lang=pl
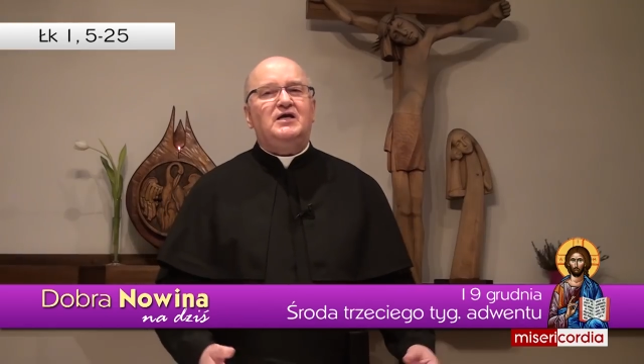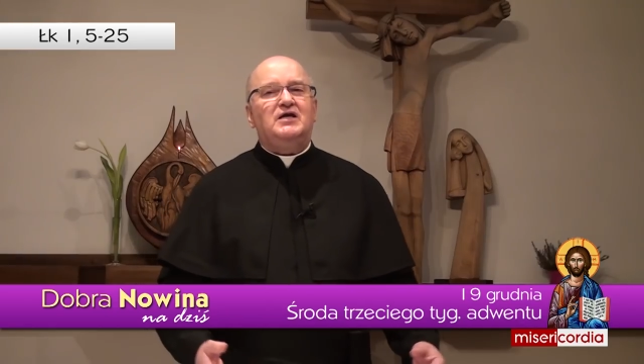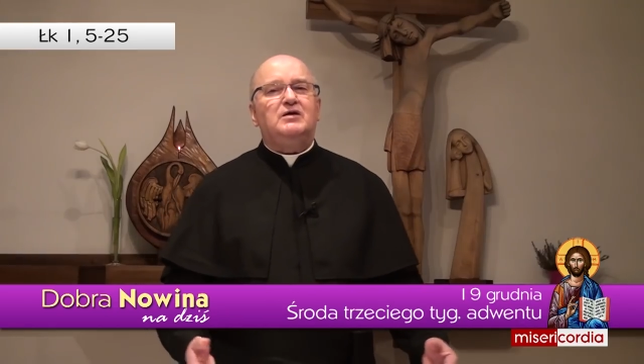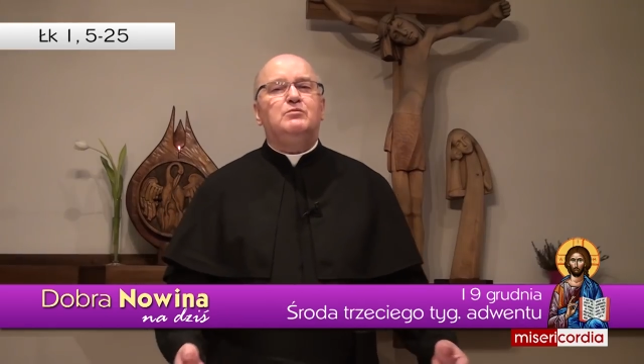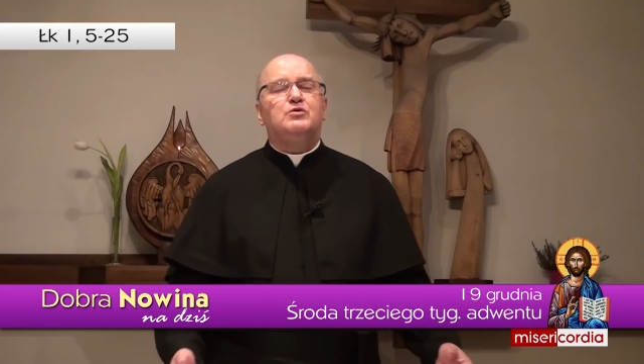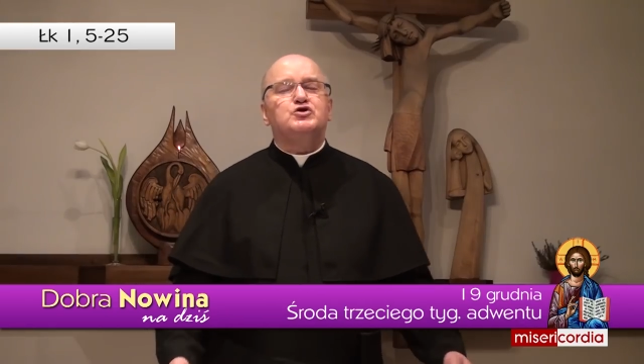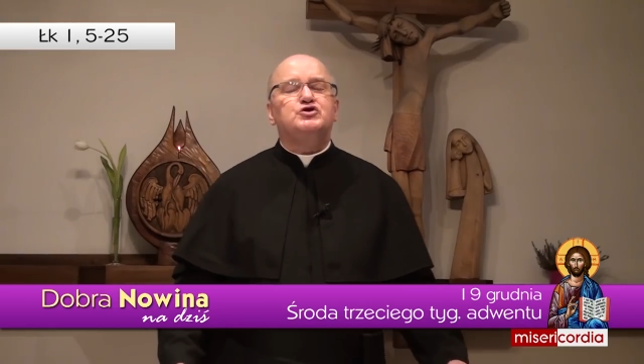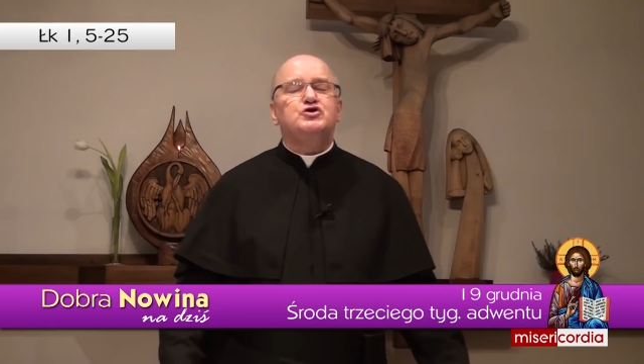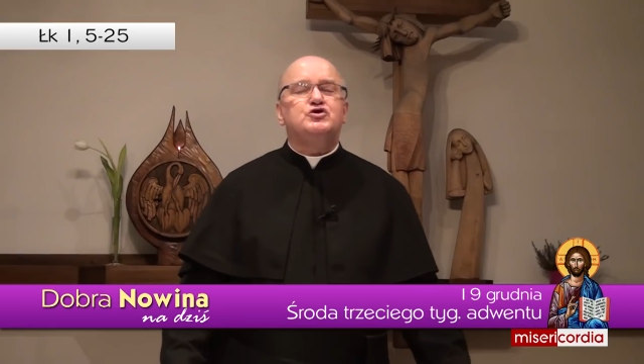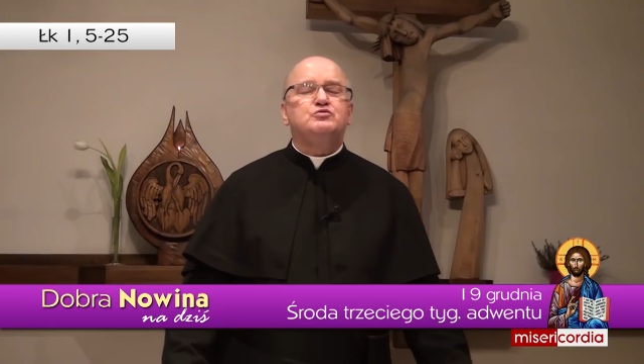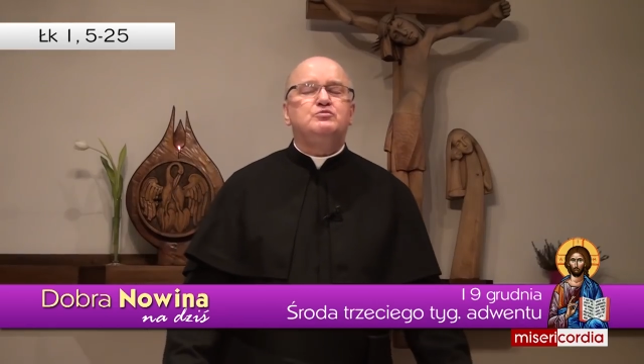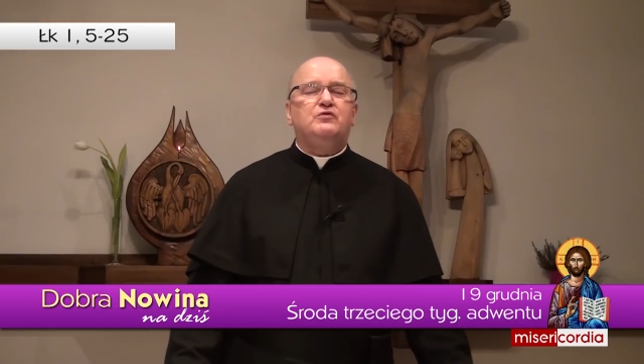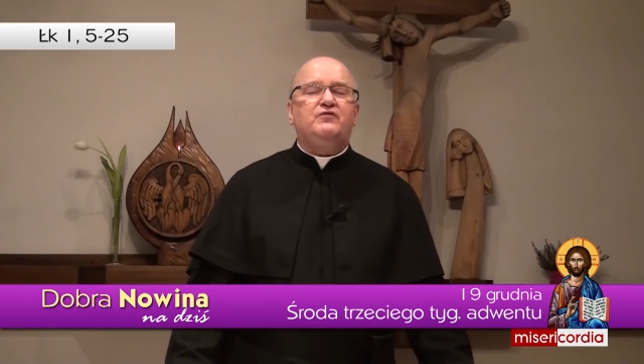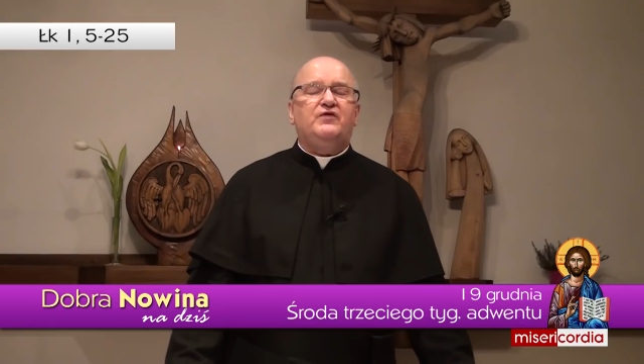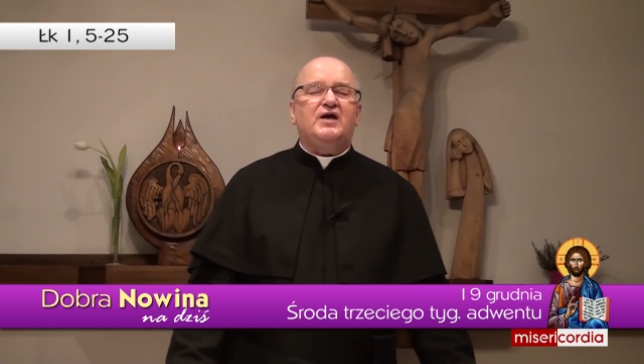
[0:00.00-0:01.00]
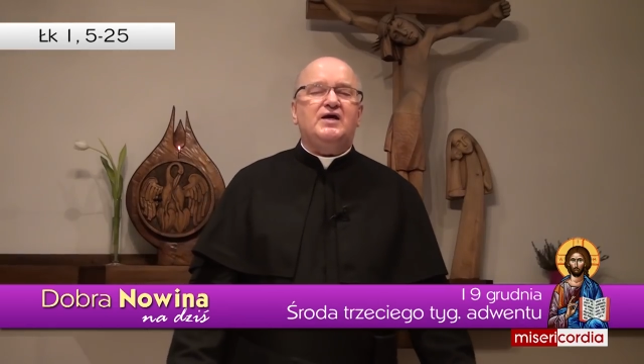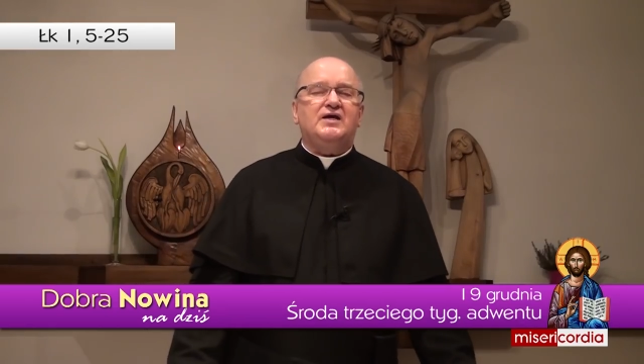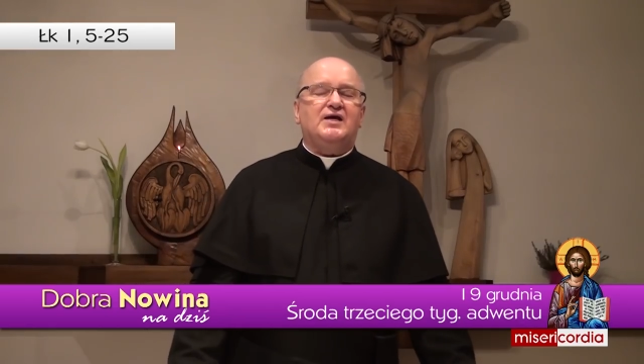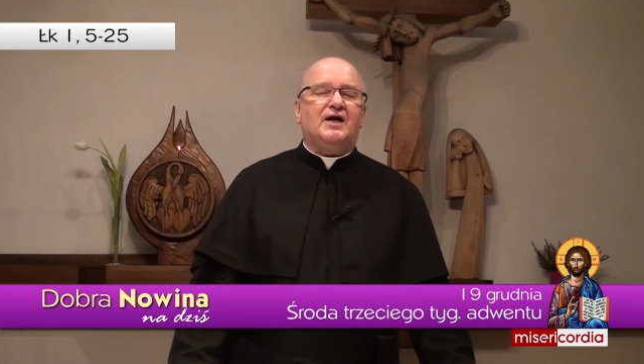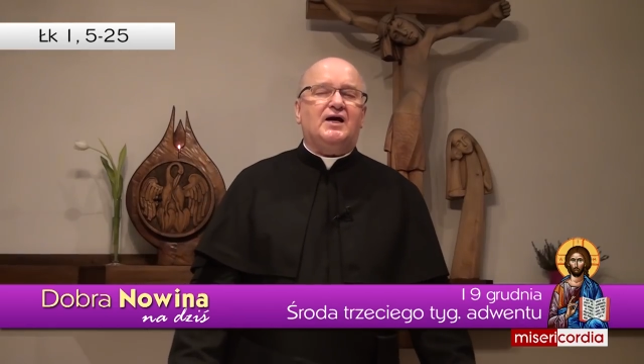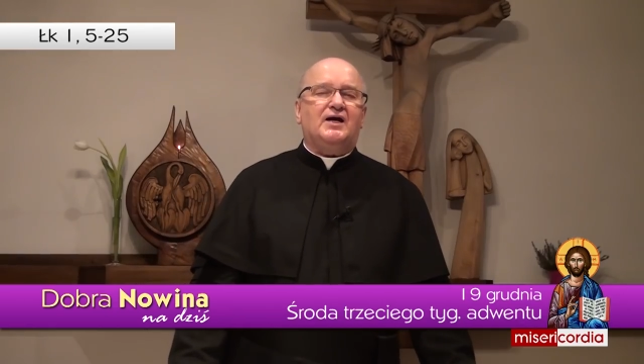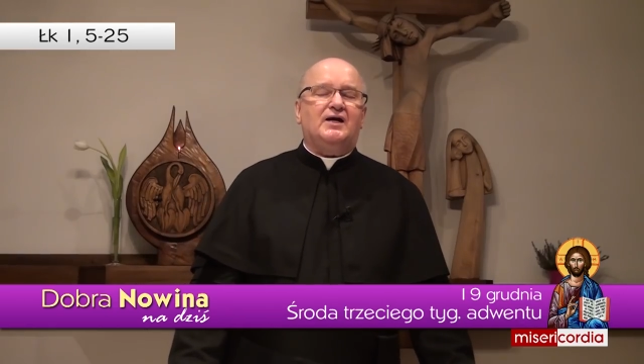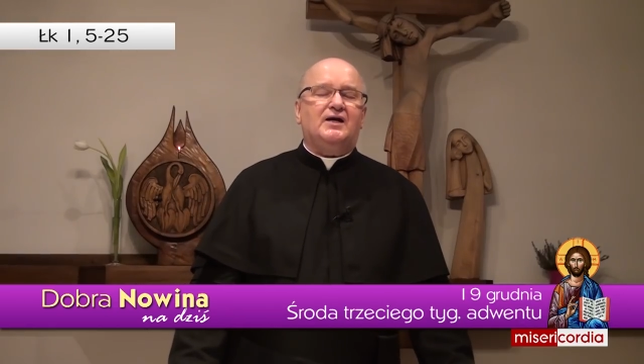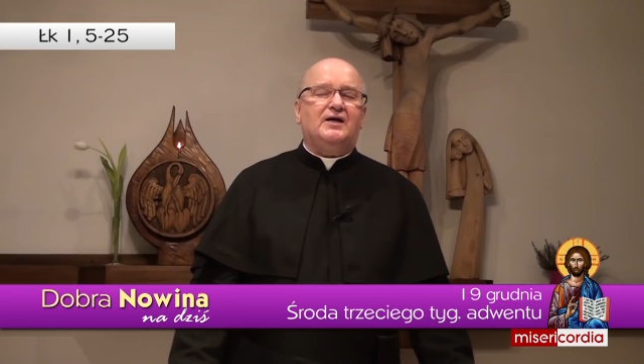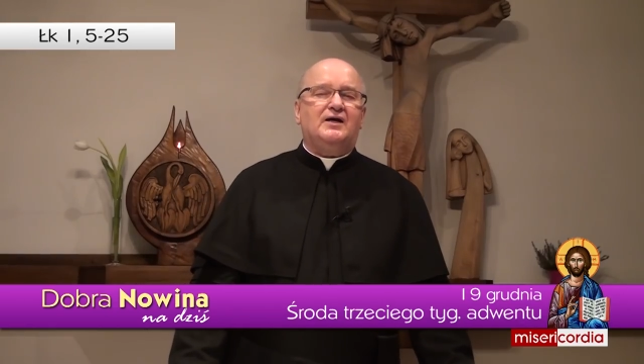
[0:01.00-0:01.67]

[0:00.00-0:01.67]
niemożność mówienia.